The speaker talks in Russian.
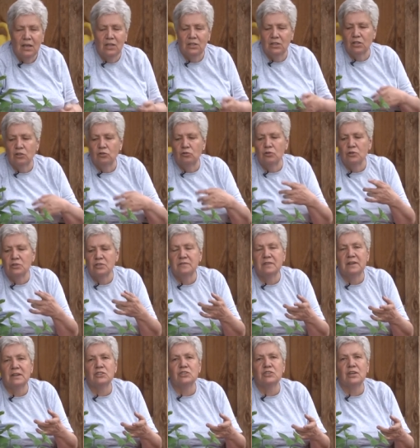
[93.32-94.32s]
это тоже
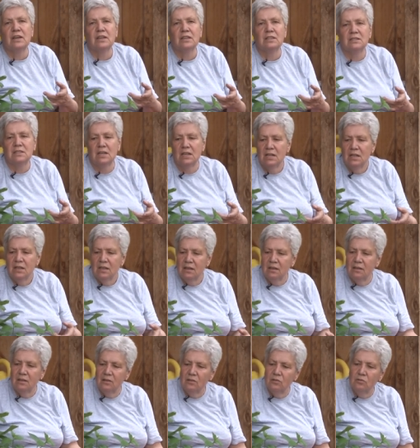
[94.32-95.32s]
выражается,
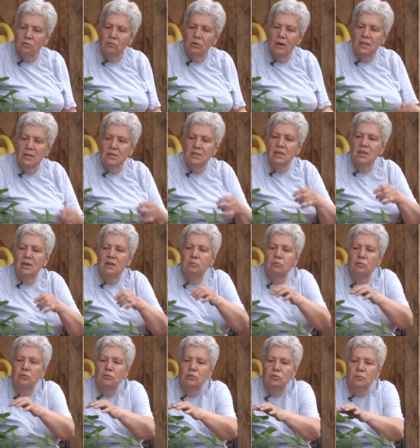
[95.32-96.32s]
э, у одних
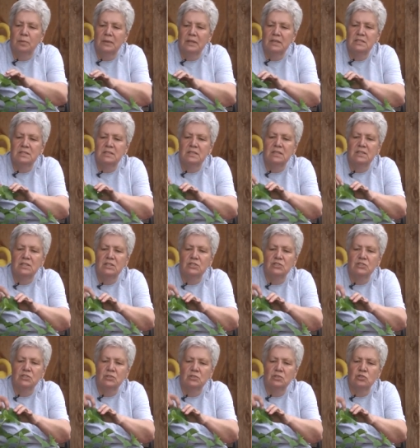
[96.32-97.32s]
будут пластинки
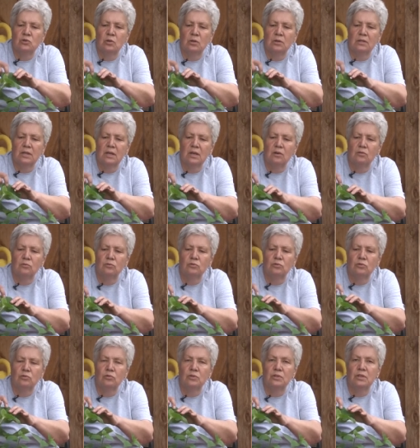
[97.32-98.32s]
желтые, у
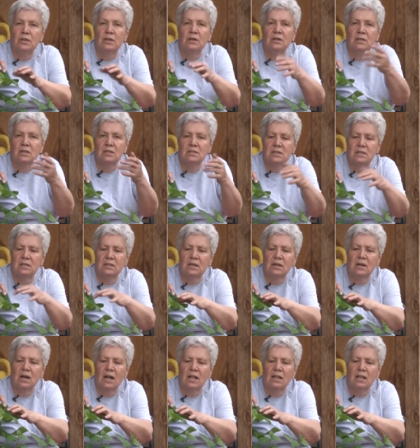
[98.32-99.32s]
других, если
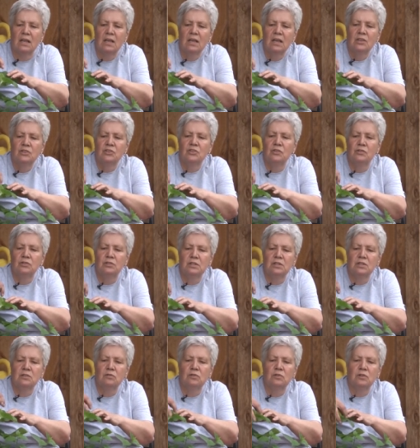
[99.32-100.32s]
это калий, вот
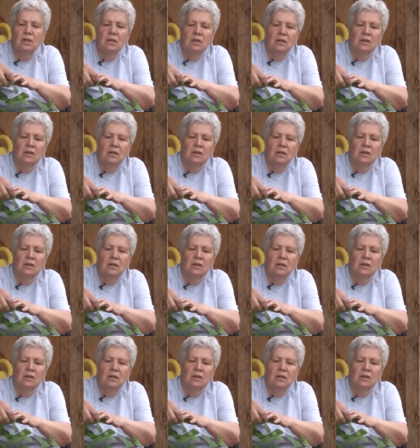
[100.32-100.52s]
эти вот